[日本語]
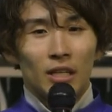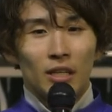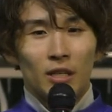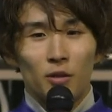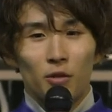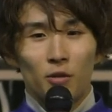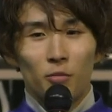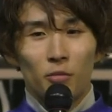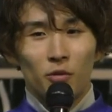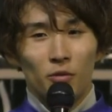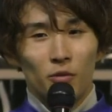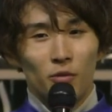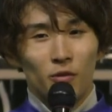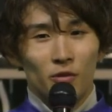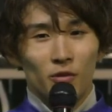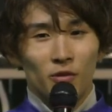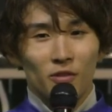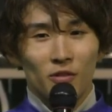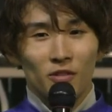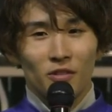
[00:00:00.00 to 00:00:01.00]
も
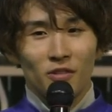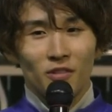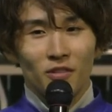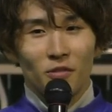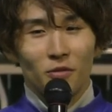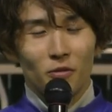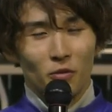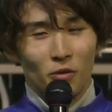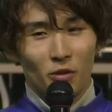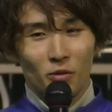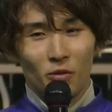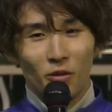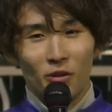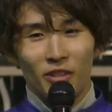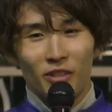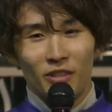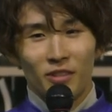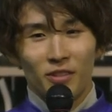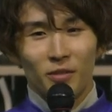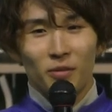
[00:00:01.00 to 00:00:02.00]
うすご
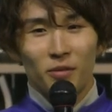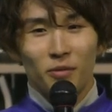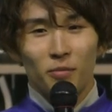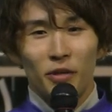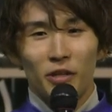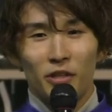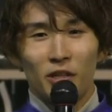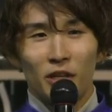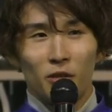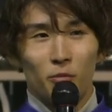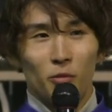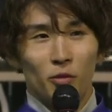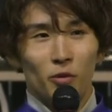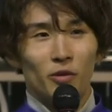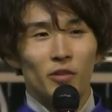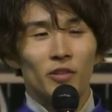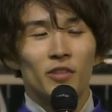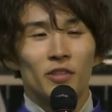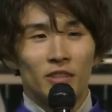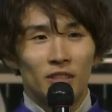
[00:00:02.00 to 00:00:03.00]
いメンタル
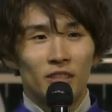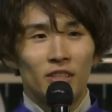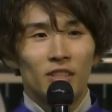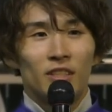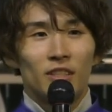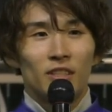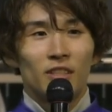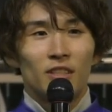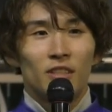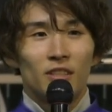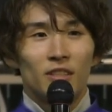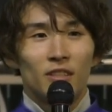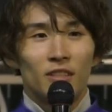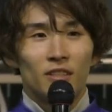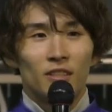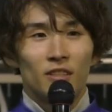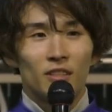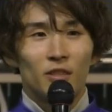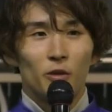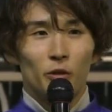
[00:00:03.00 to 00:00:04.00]
も
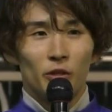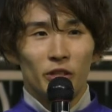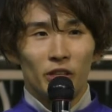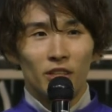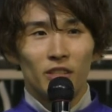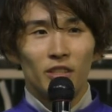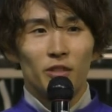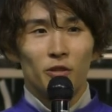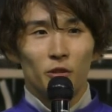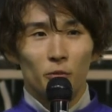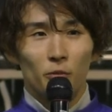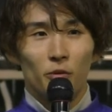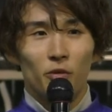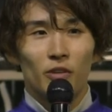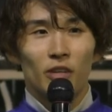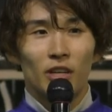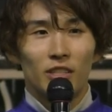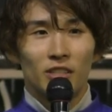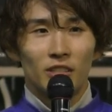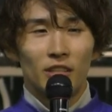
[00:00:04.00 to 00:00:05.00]
強いなっていうのも
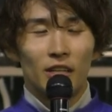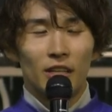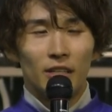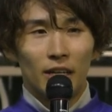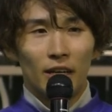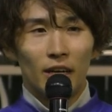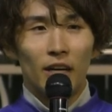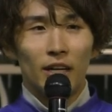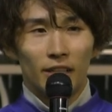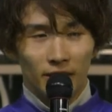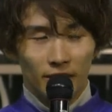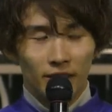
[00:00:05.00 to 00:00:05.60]
感じたんではい